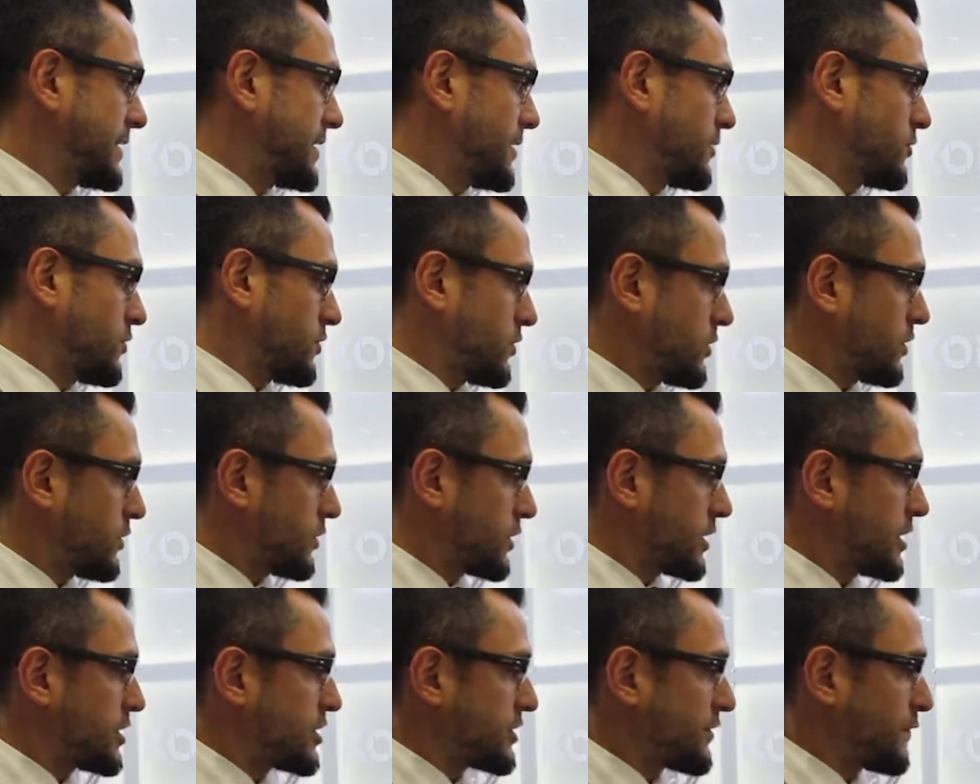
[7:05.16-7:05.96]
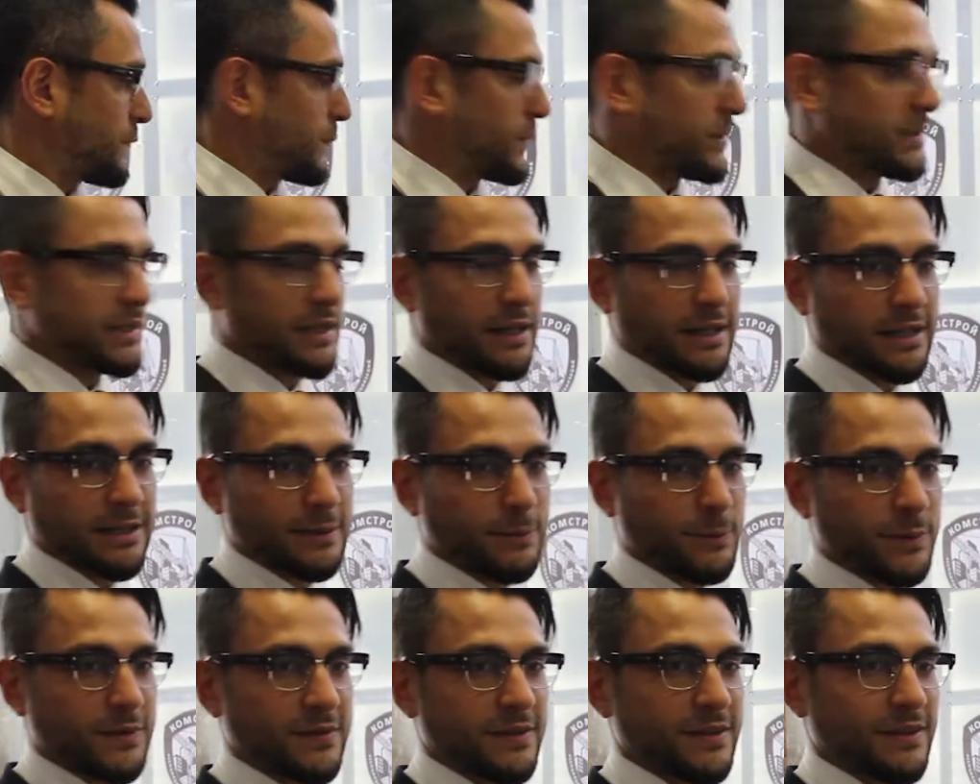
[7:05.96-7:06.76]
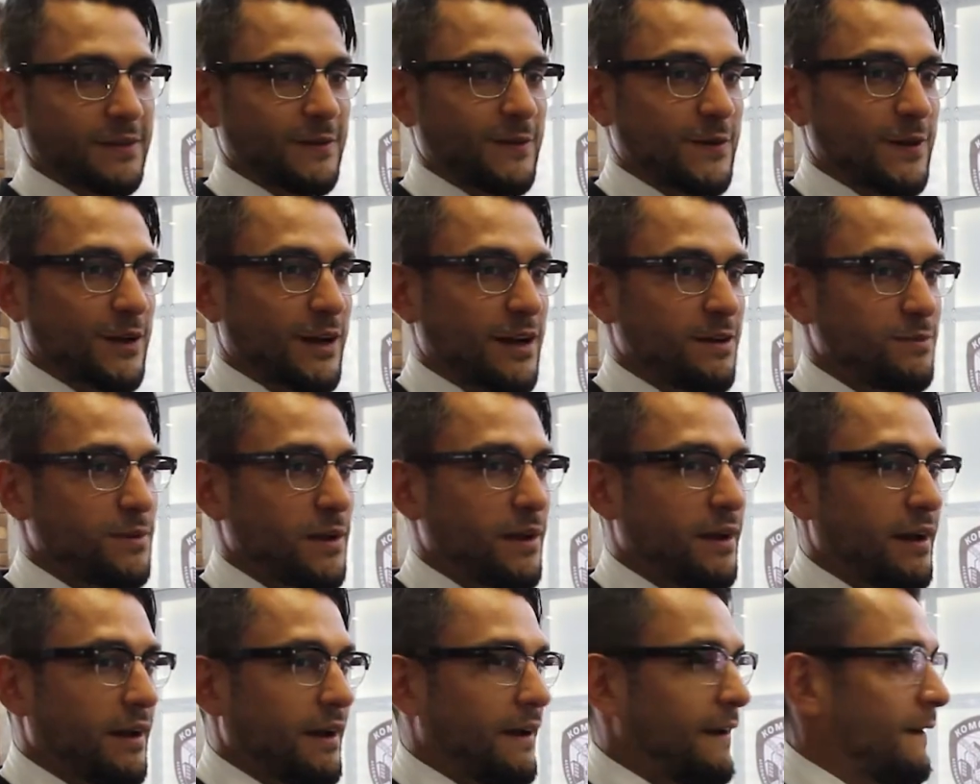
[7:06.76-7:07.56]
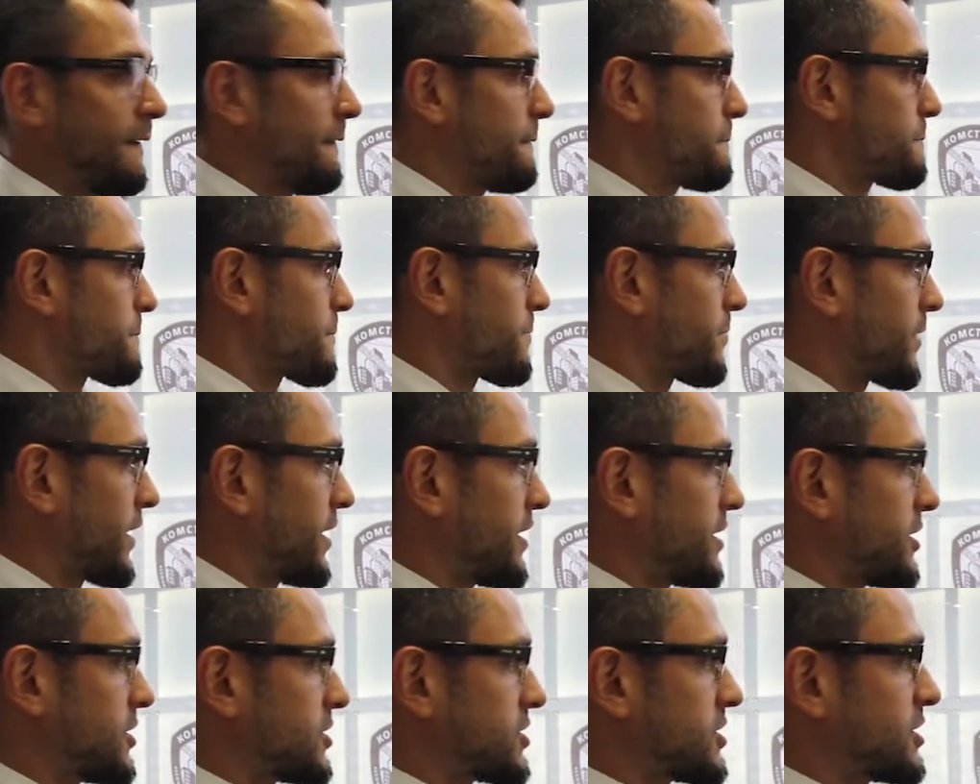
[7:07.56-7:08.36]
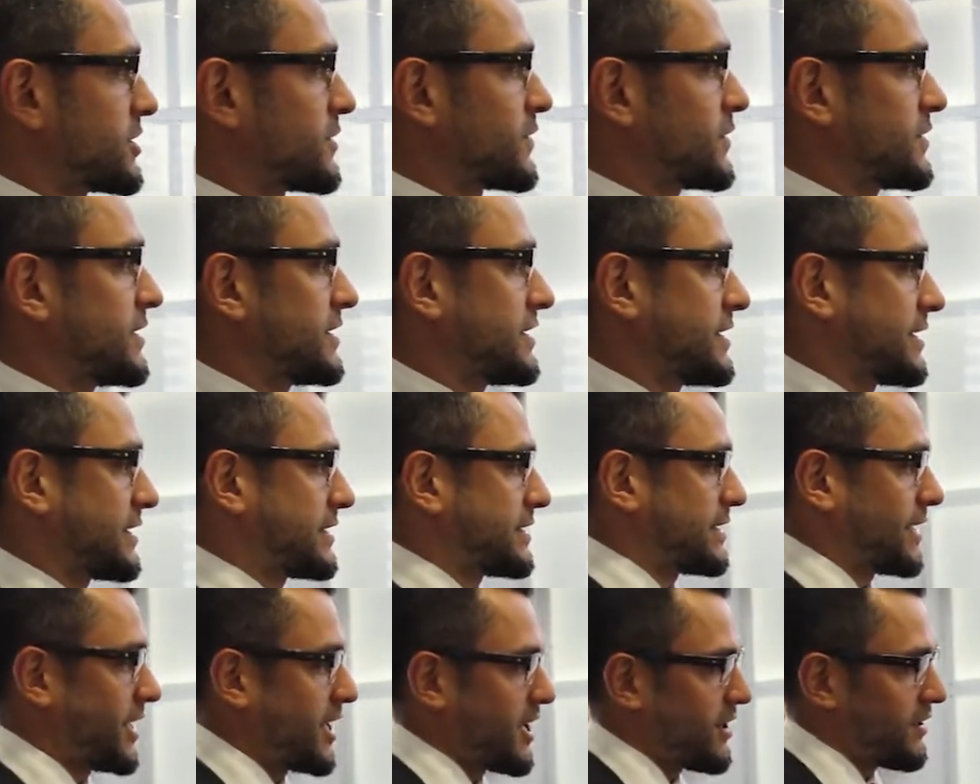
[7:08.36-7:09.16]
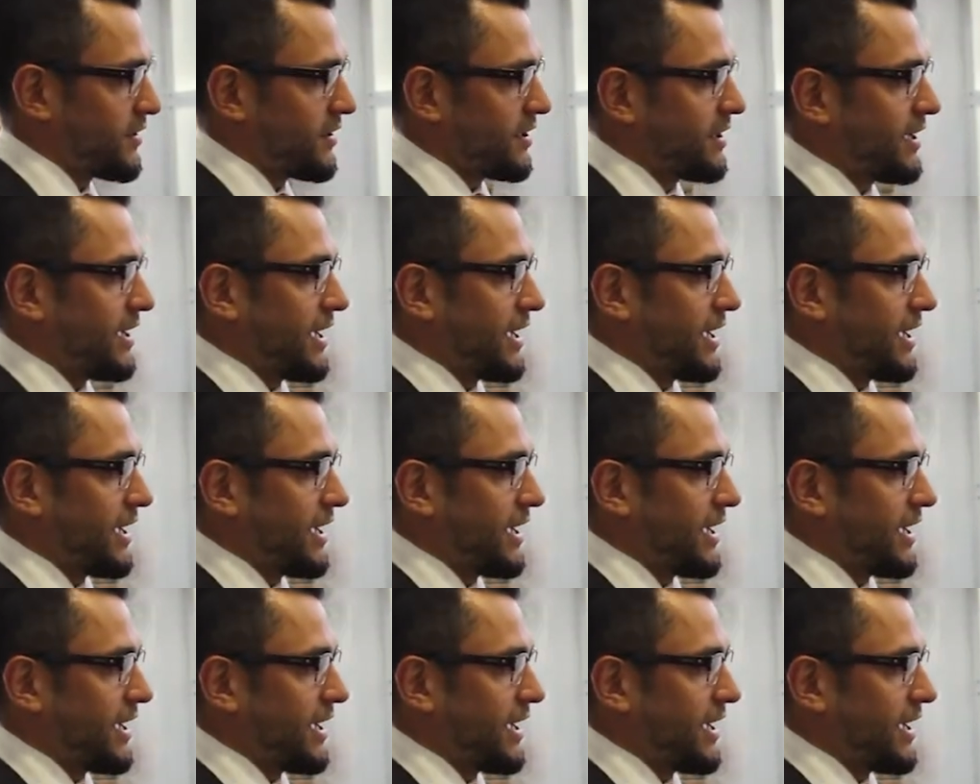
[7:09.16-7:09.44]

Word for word: три. он отлично вписалось по цветовой гамме и решил его здесь оставить.